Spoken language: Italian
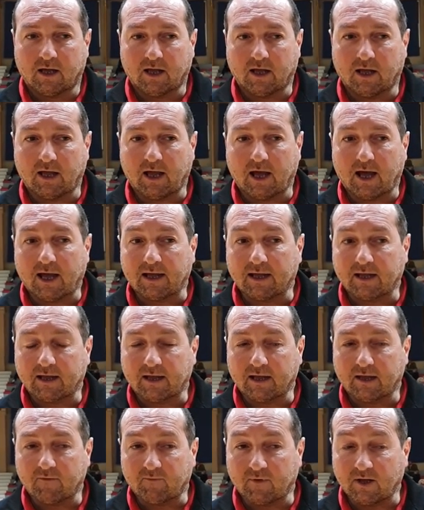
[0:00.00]
e
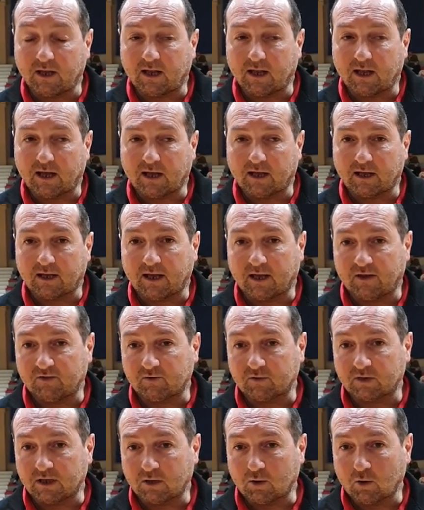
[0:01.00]
anche Villa che è
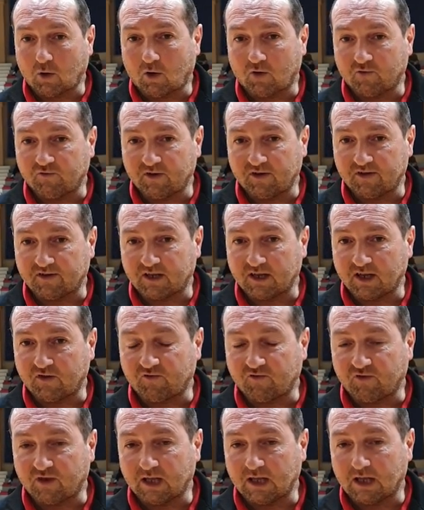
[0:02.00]
esordito oggi in Serie
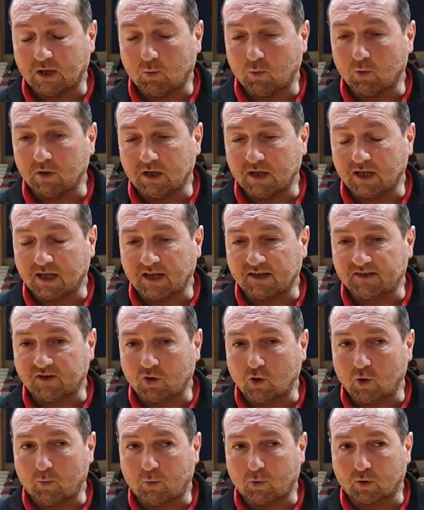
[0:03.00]
C e devo dire che si è
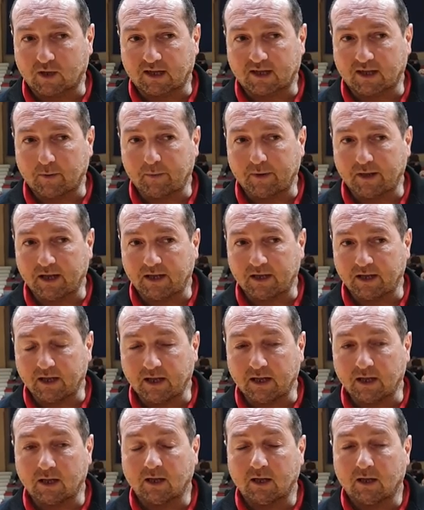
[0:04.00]
comportata
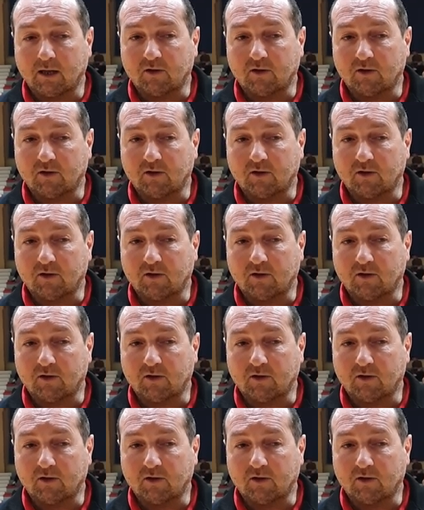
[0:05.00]
bene,